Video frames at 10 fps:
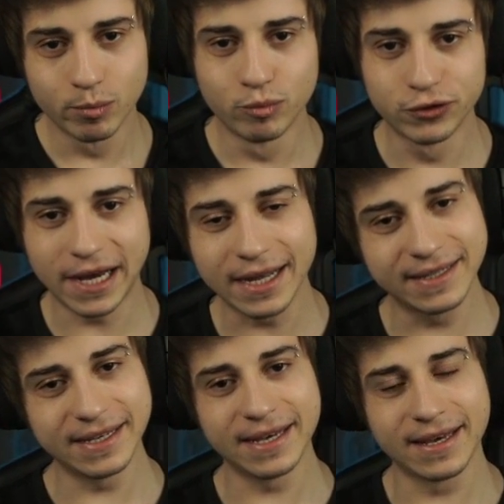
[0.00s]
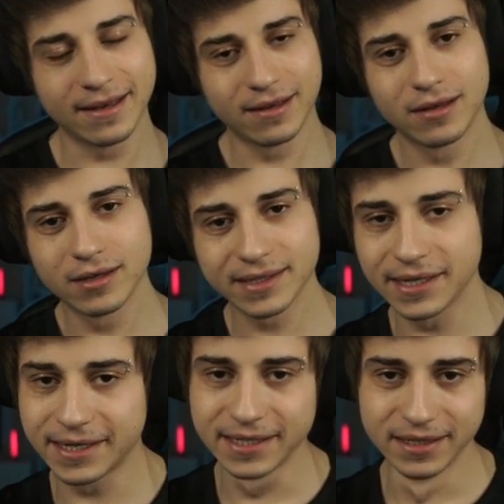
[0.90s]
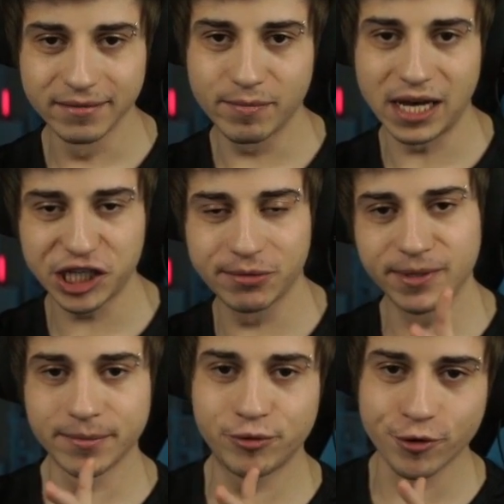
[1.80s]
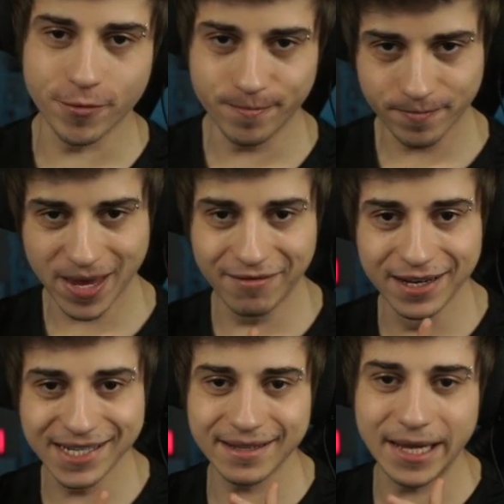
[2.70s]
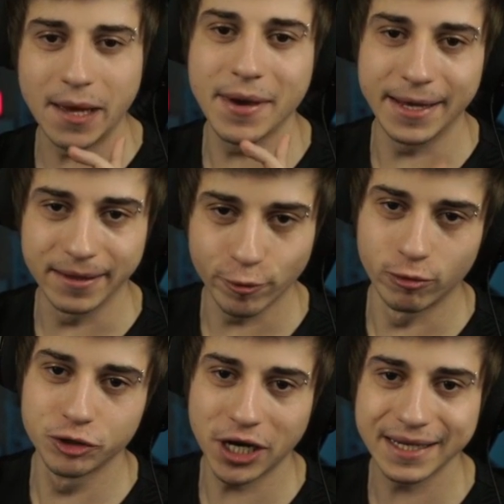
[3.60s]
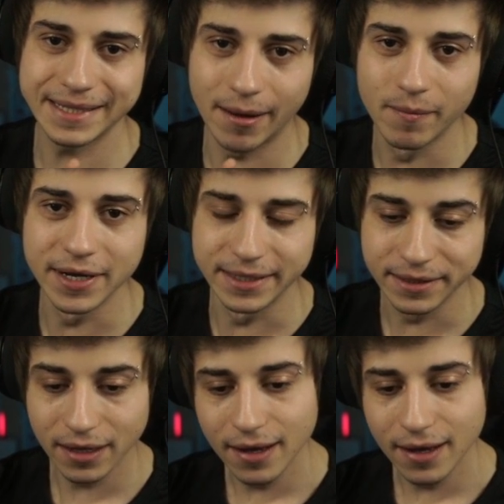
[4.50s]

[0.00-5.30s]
Bu taktiği sakın ben şimdi yapıyorum. Evinize denemeyin. Olacak sanmayın.